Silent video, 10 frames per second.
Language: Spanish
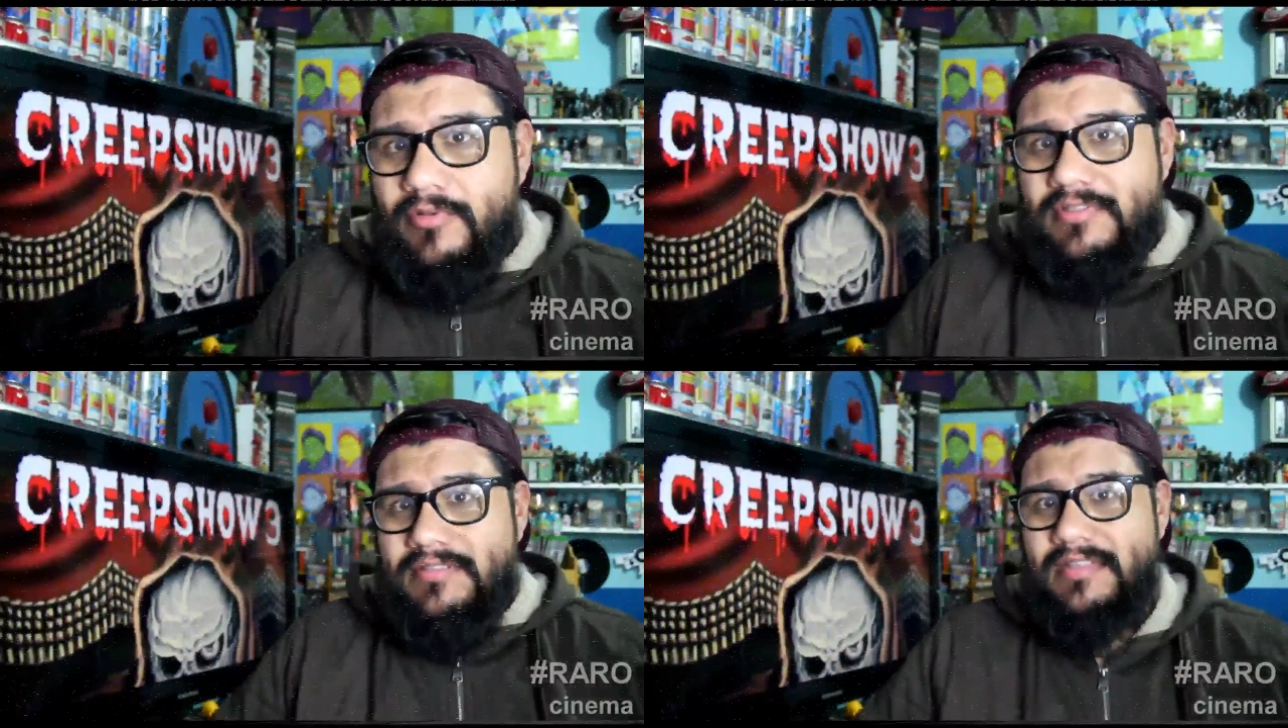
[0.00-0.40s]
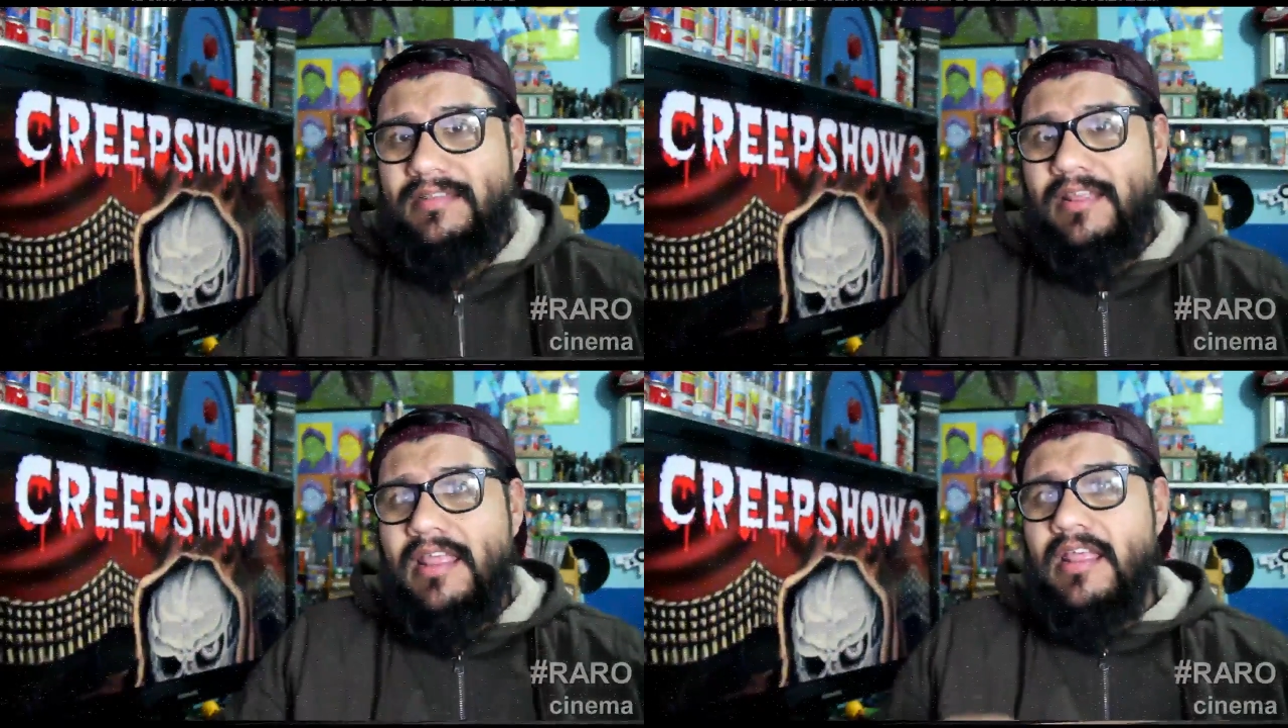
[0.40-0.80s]
pues es
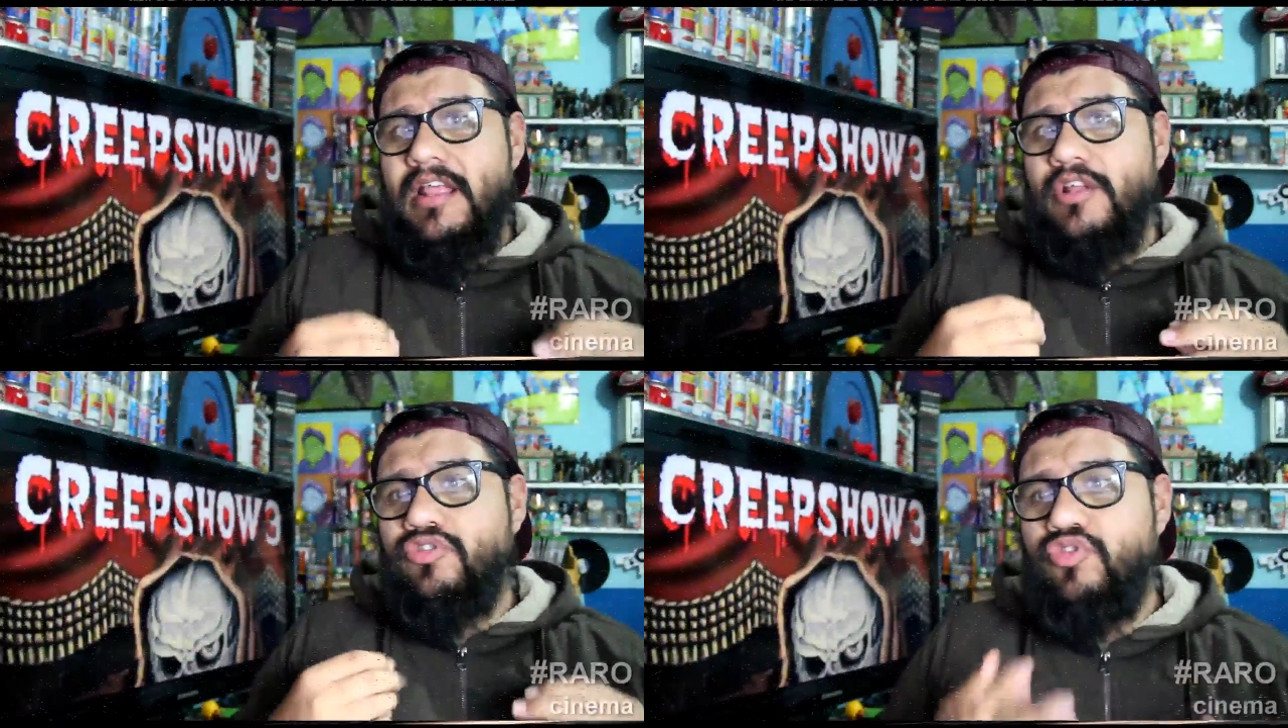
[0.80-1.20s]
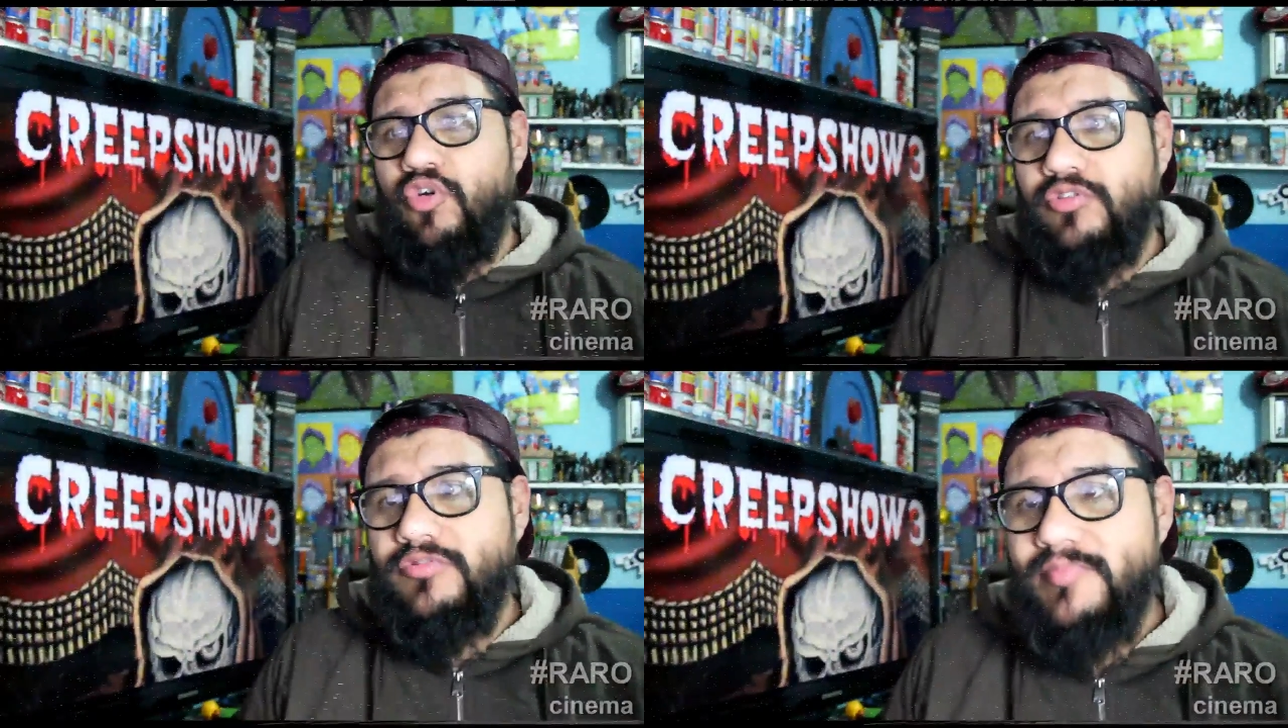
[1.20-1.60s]
del
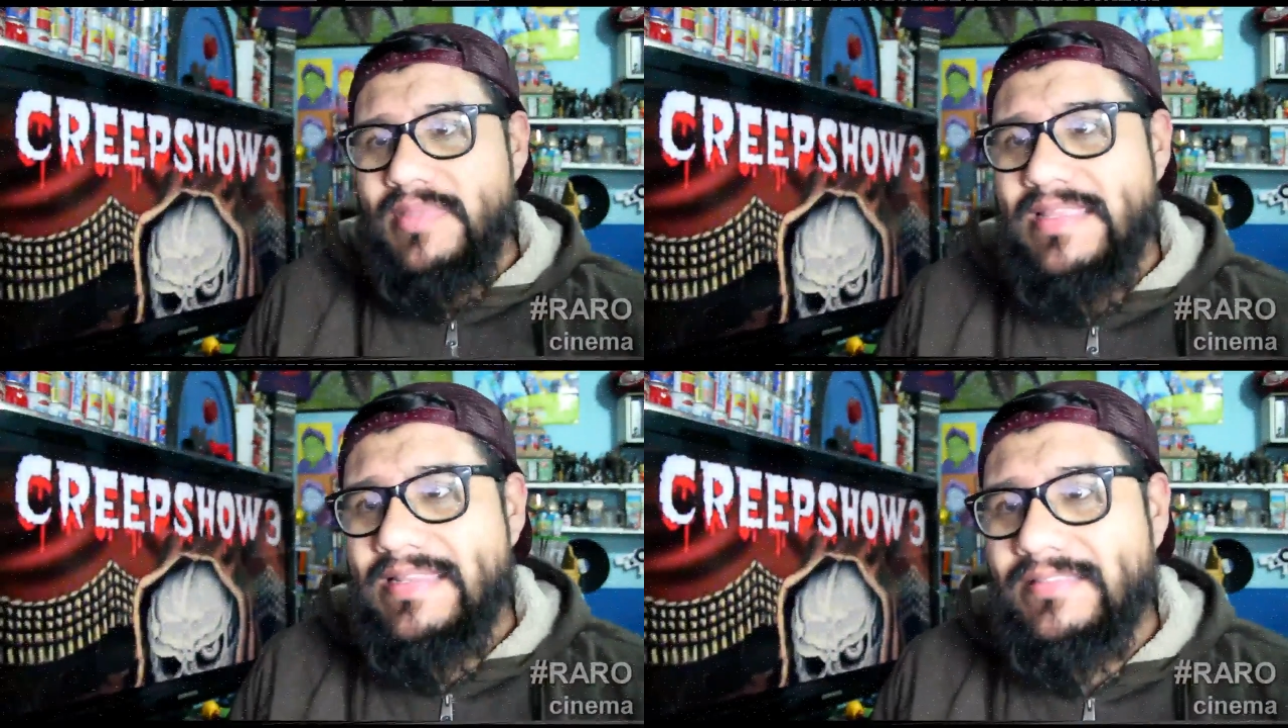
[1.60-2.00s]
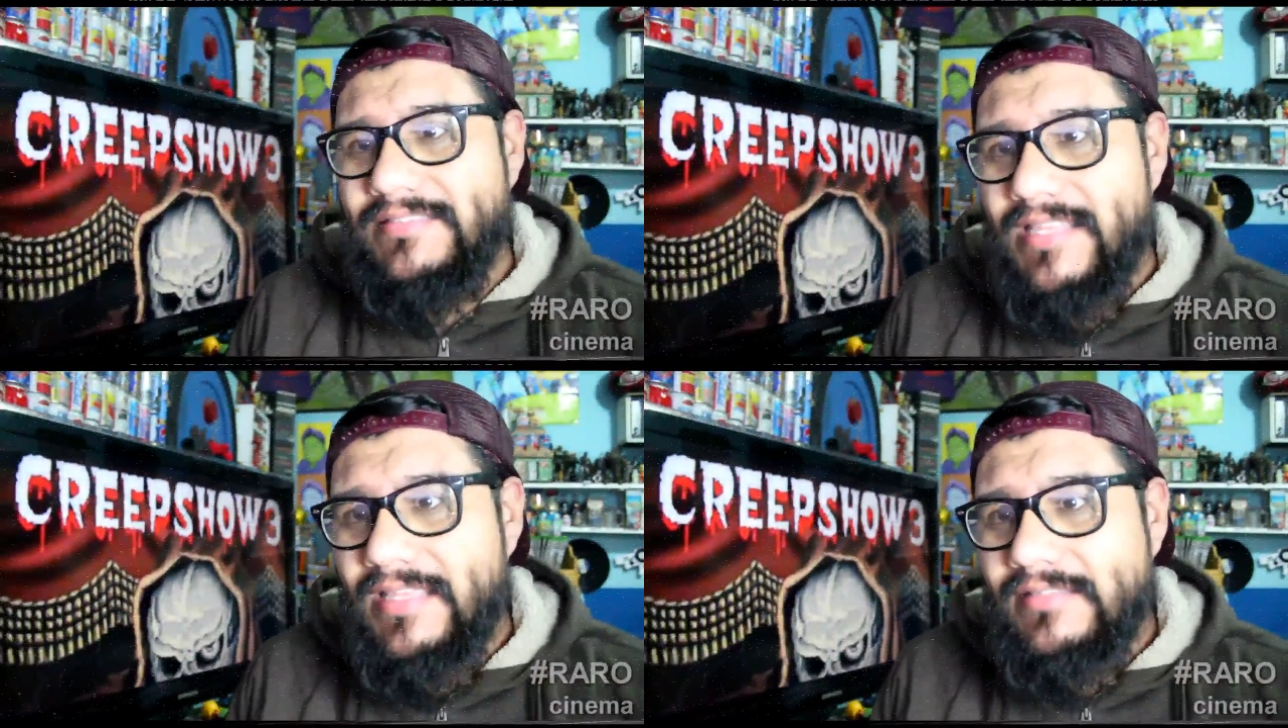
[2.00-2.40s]

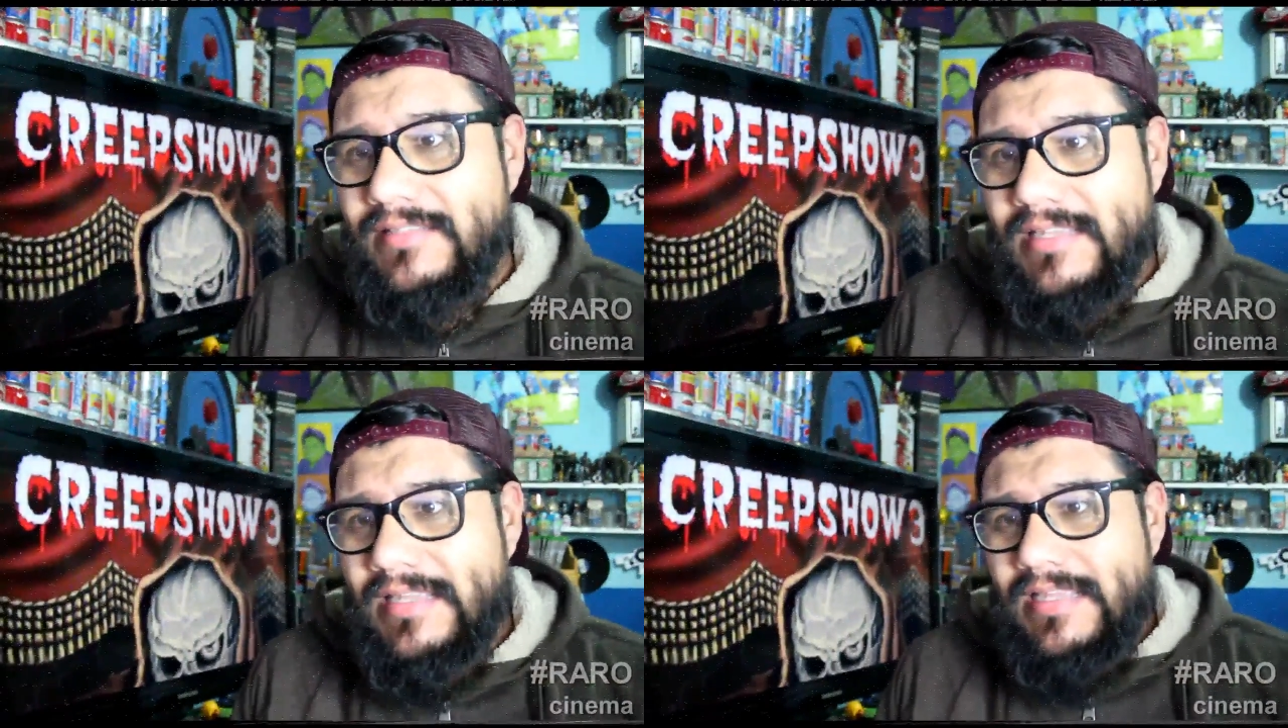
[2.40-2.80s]
2006.